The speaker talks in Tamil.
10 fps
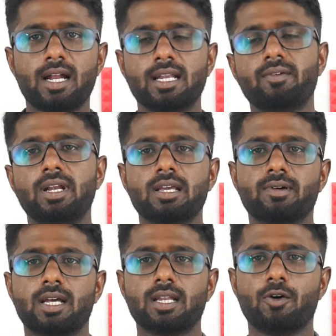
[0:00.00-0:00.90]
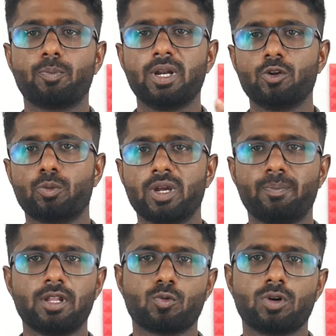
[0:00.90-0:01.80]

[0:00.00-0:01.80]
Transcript: அண்ணா வெளியே வராரு அவர் பின்னாடி ஒரு மிகப்பெரிய